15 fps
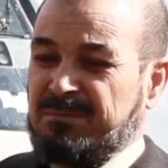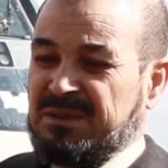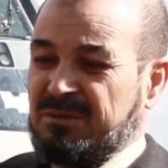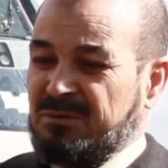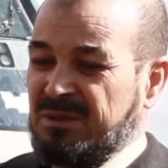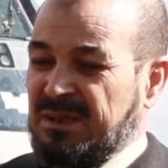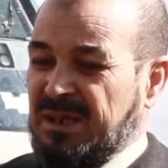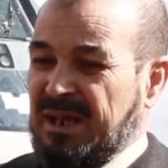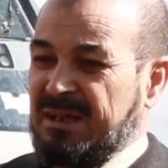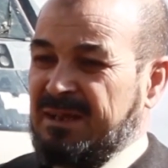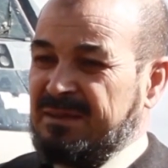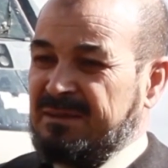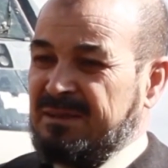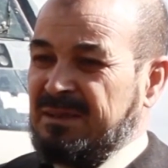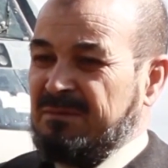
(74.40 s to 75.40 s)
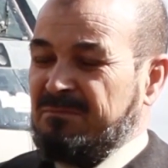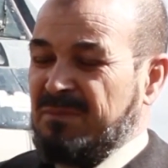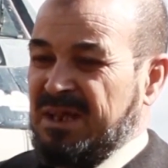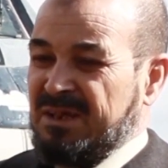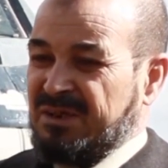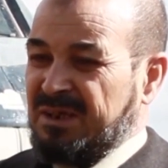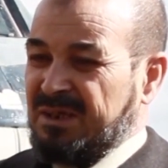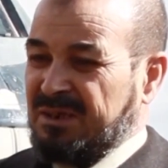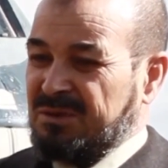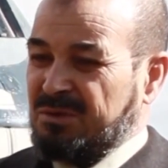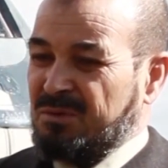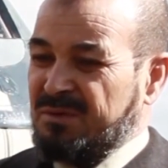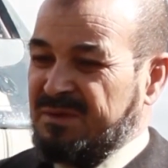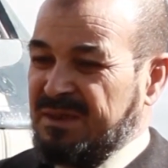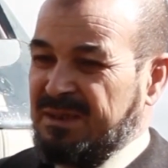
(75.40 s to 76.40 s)
تم توقيع عقد مع
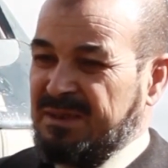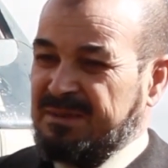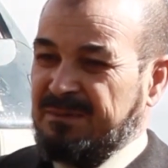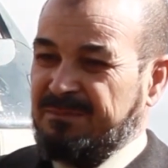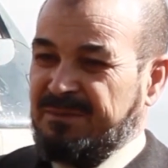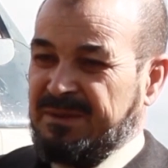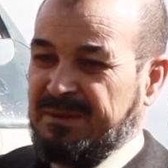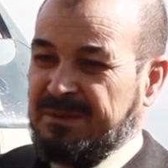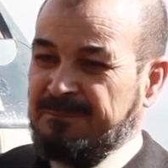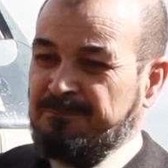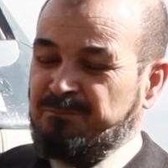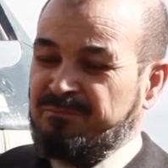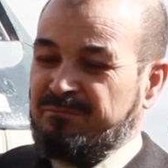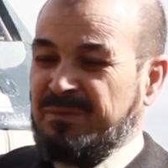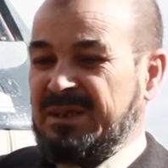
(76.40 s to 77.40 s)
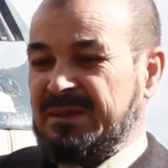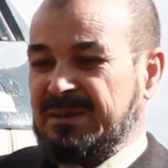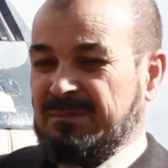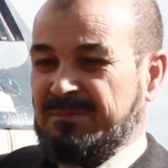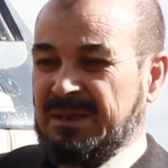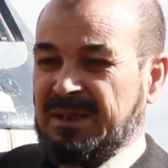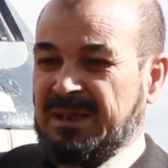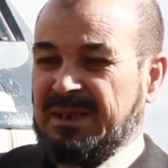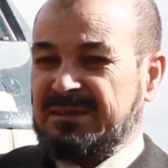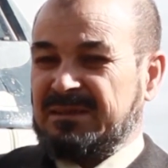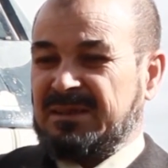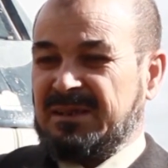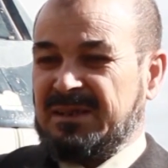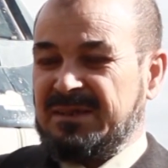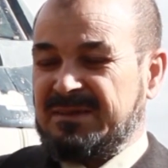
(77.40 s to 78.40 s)
شركة روسيا لتنفيذه بالإضافة إلى
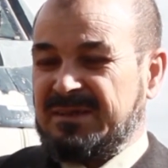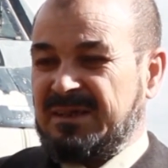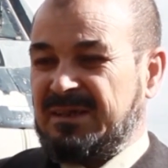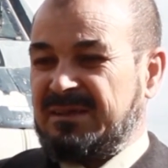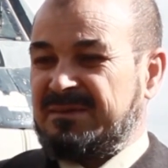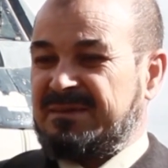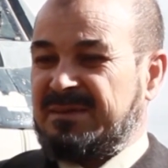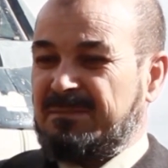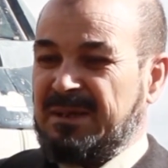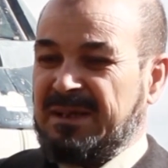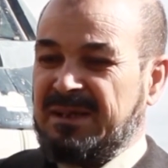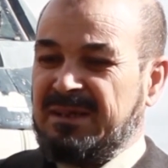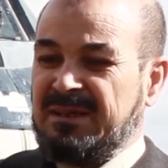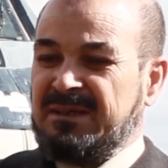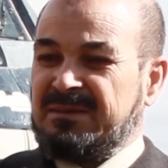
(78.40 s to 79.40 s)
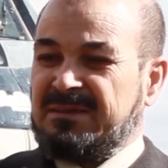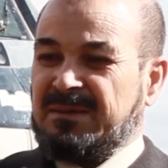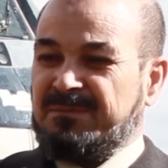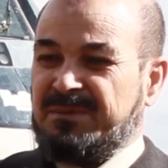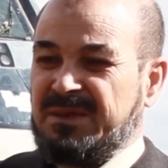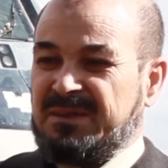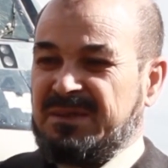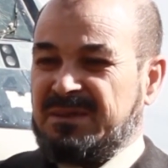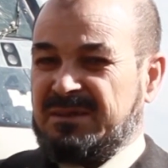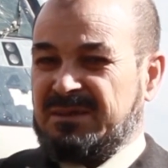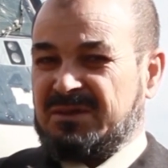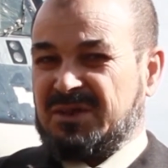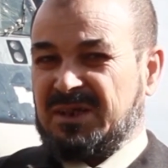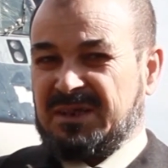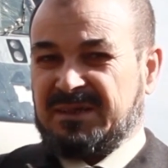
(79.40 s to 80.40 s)
خط الهيشة سبها تنفيذ
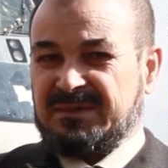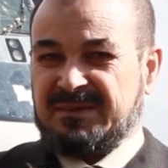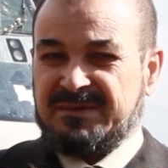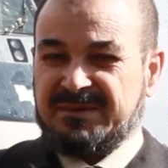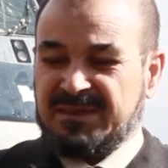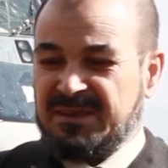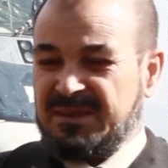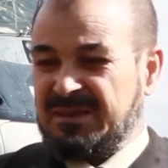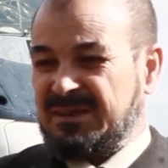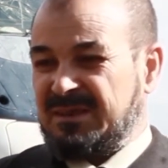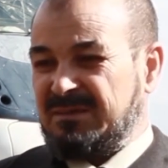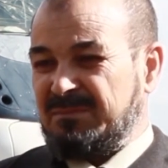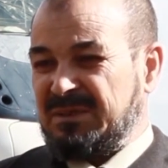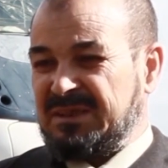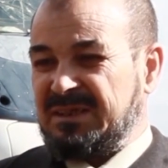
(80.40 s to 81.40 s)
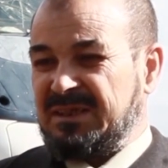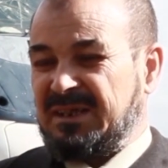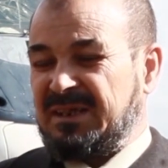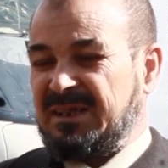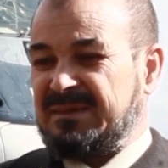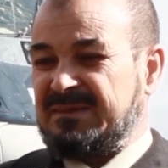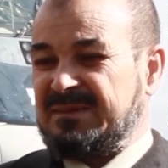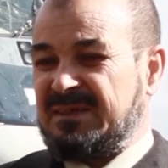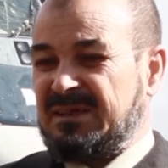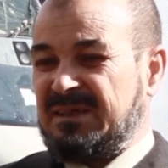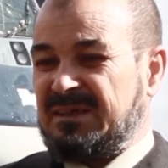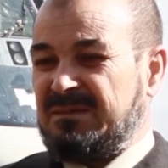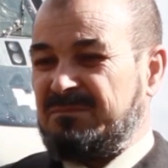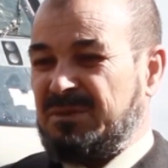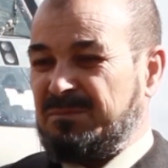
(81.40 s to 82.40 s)
شركة الصين المدنية
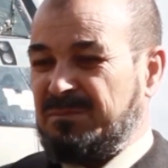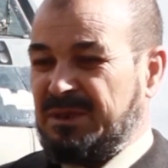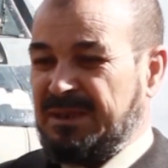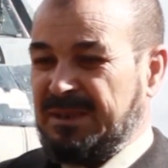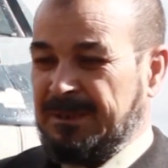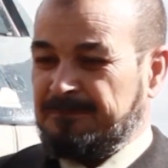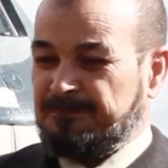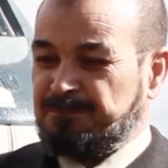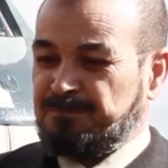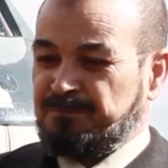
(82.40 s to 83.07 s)
الهندسة المعمارية